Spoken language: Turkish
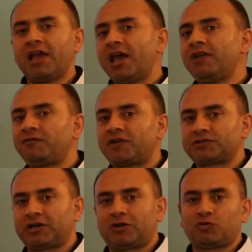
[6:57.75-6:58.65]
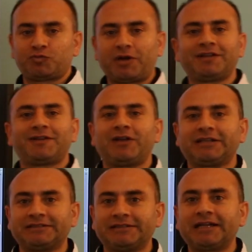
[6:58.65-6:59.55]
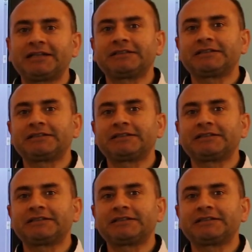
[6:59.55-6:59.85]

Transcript: En fazla Osmanlı Devleti'nde